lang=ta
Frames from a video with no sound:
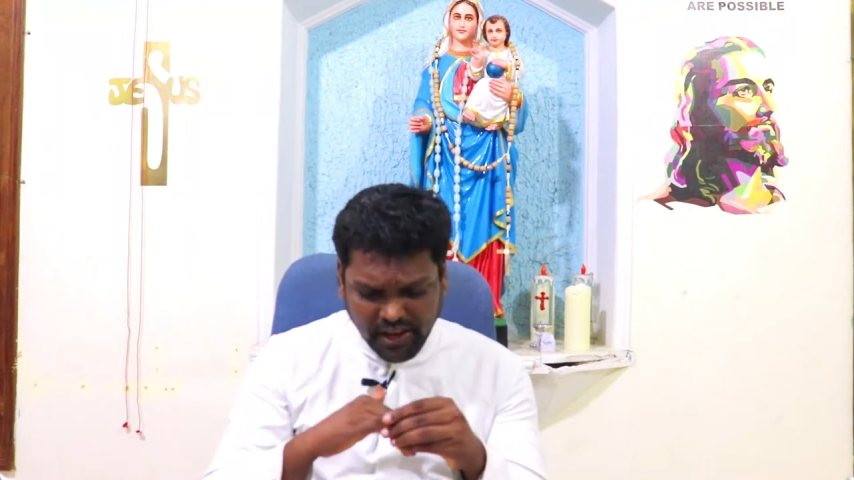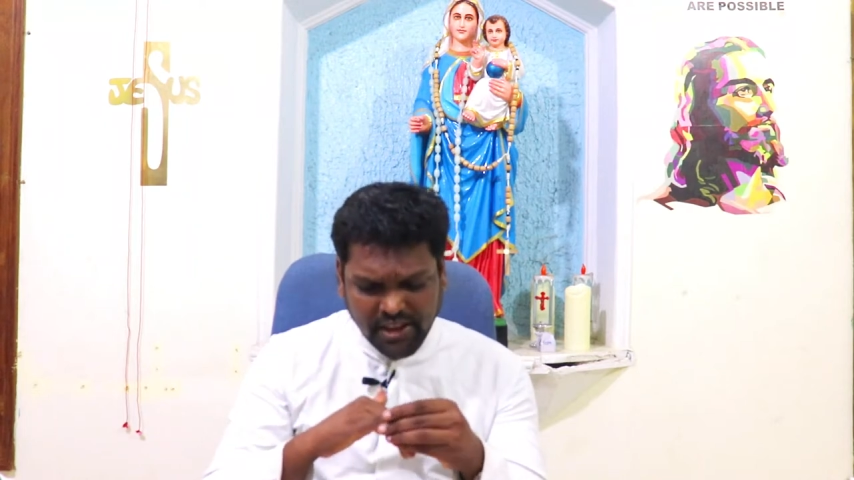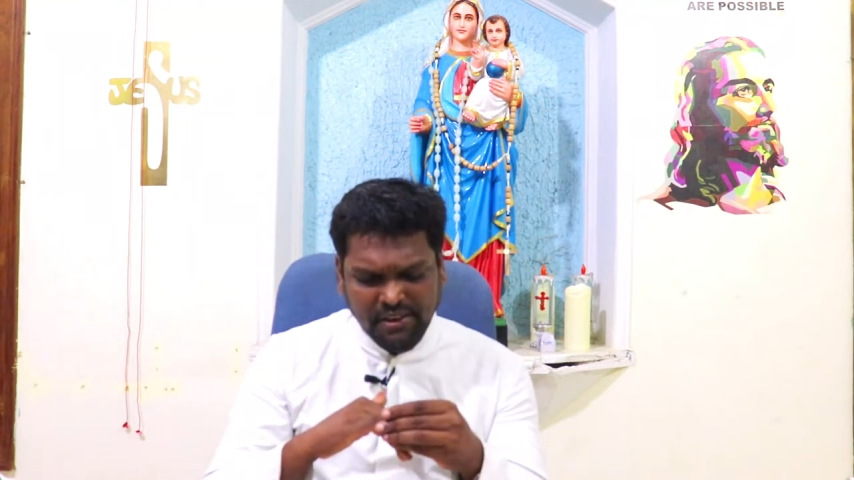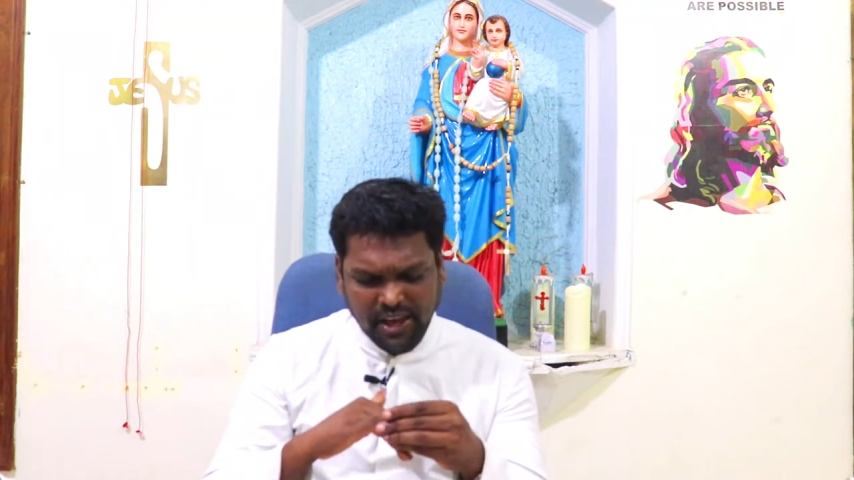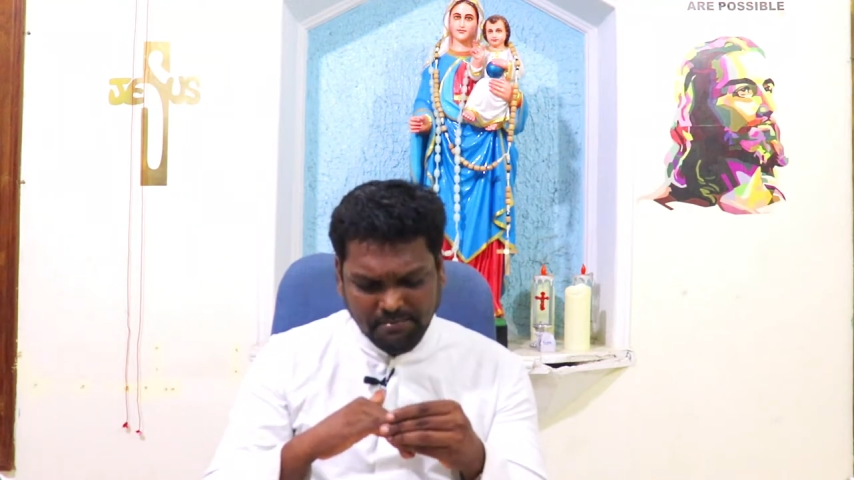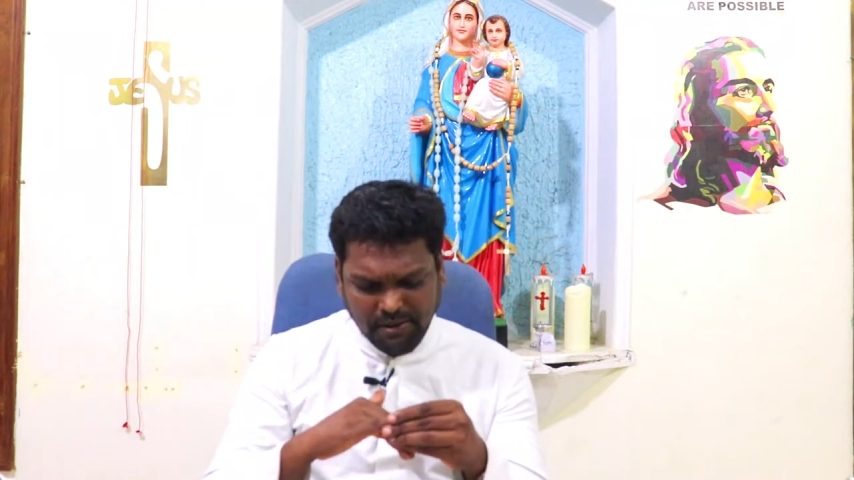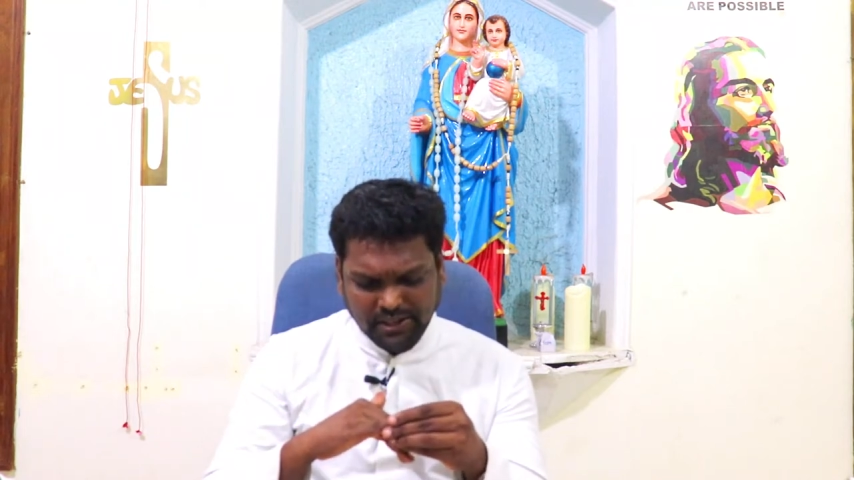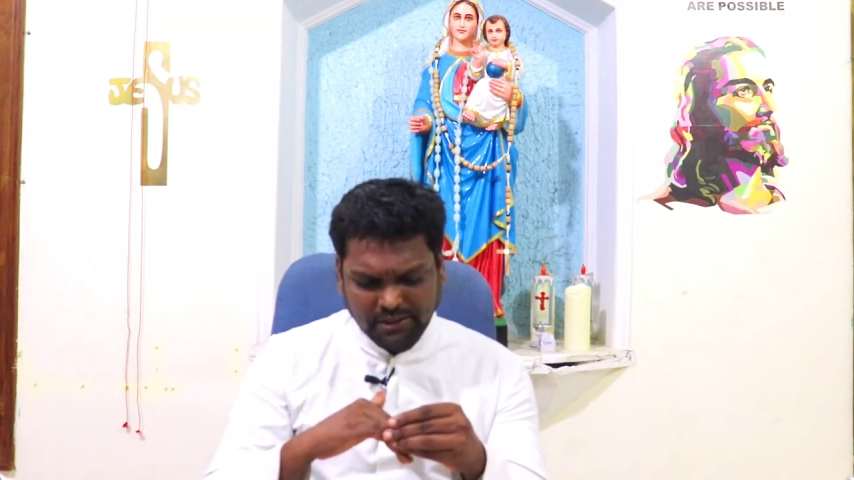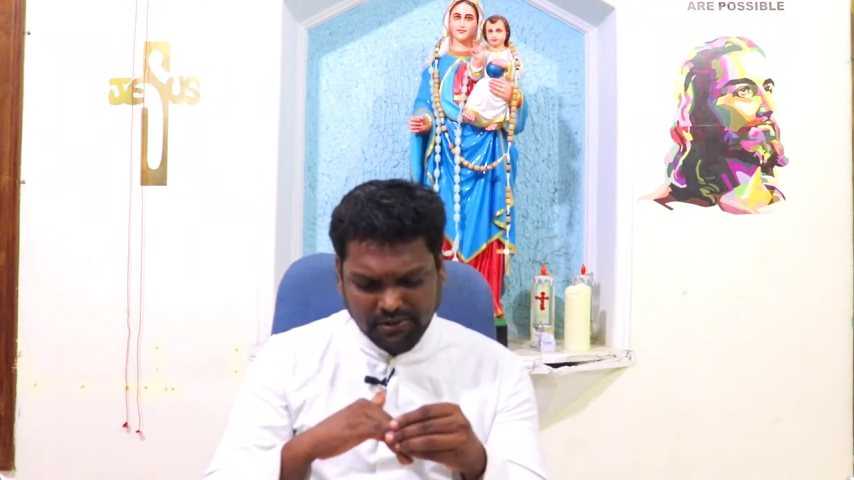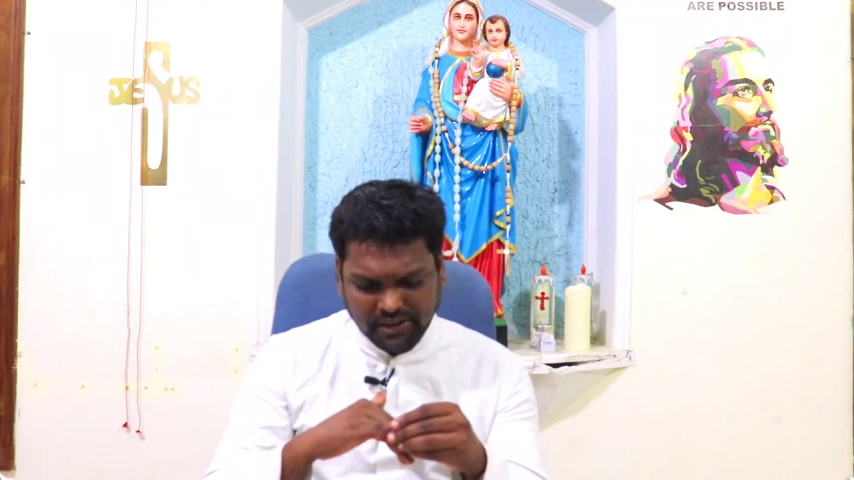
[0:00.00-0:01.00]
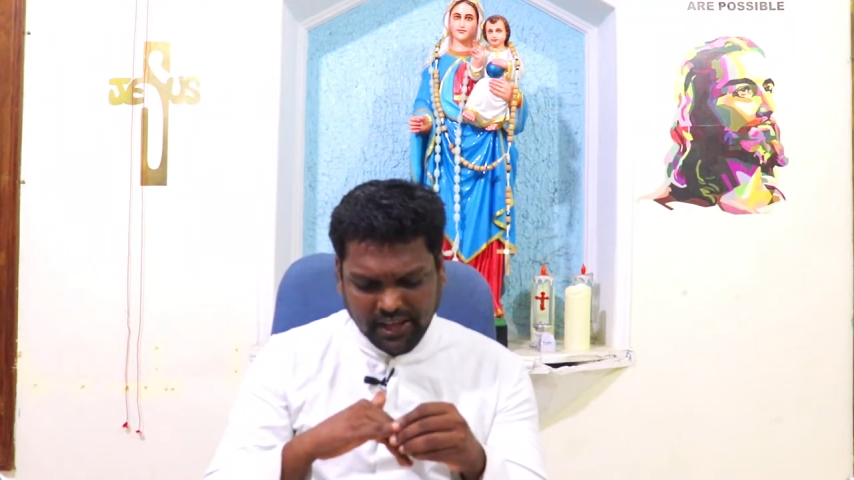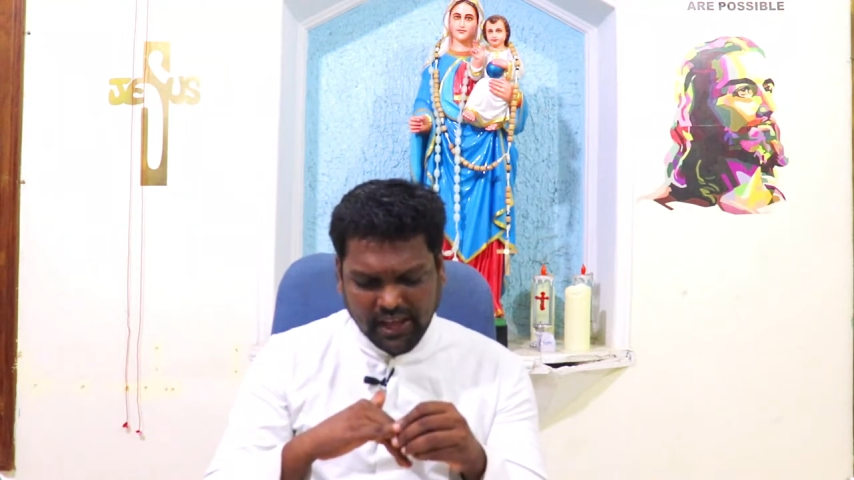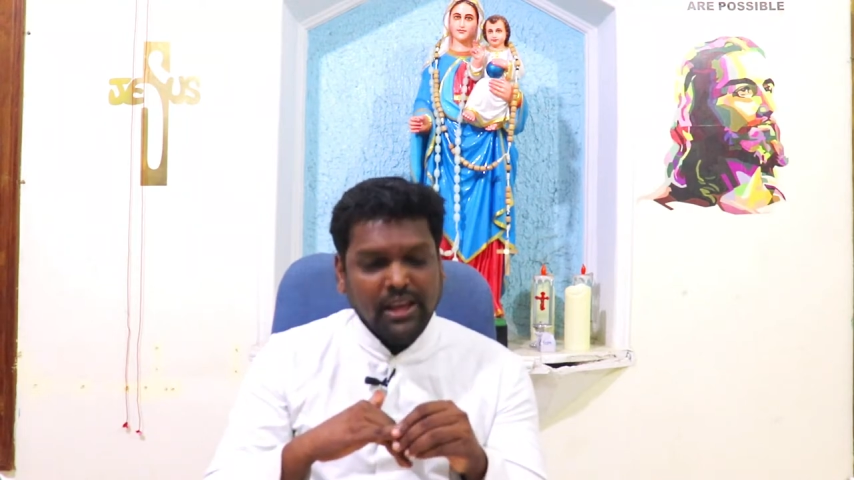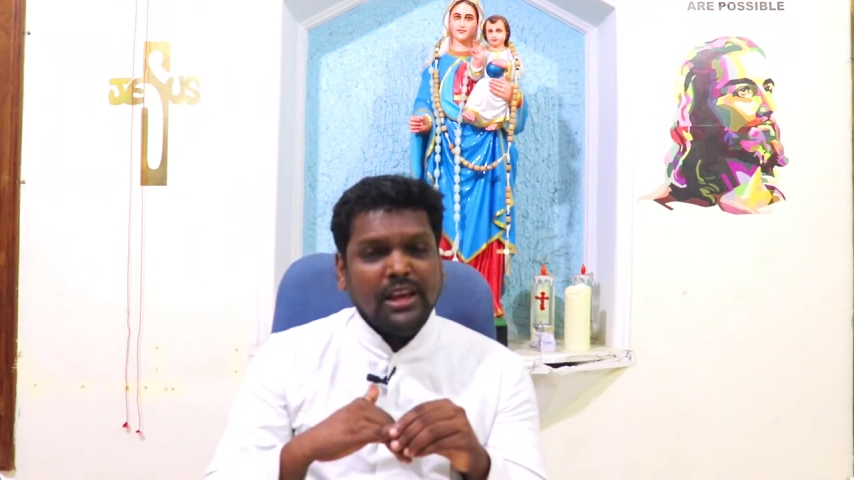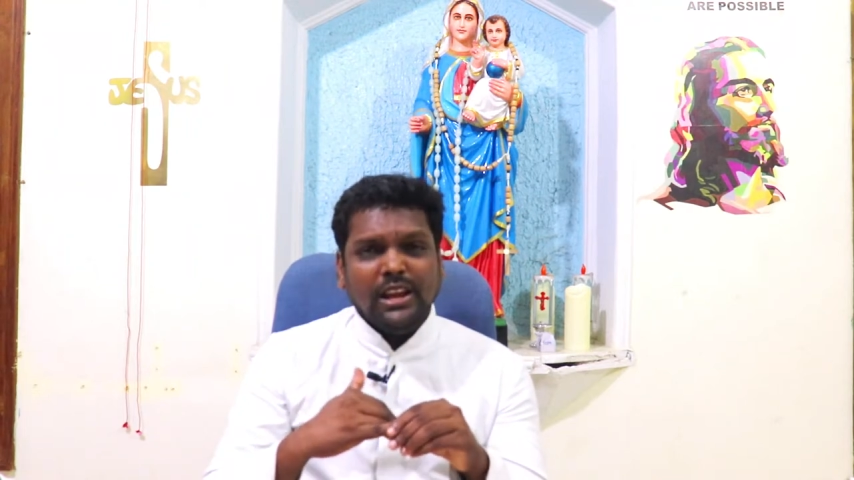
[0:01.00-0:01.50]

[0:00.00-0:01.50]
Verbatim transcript: எனவே அன்பார்ந்தவர்களே